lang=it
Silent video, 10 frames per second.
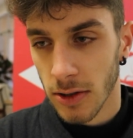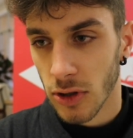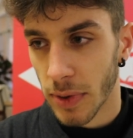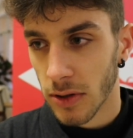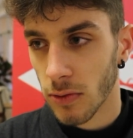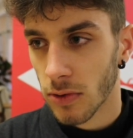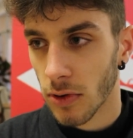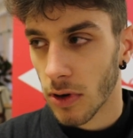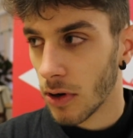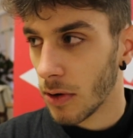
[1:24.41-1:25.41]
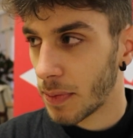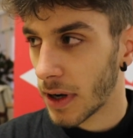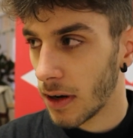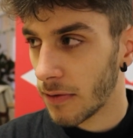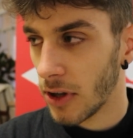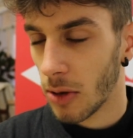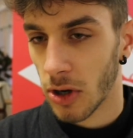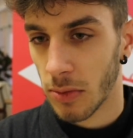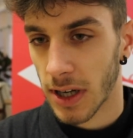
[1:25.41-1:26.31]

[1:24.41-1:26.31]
soprattutto per il fenomeno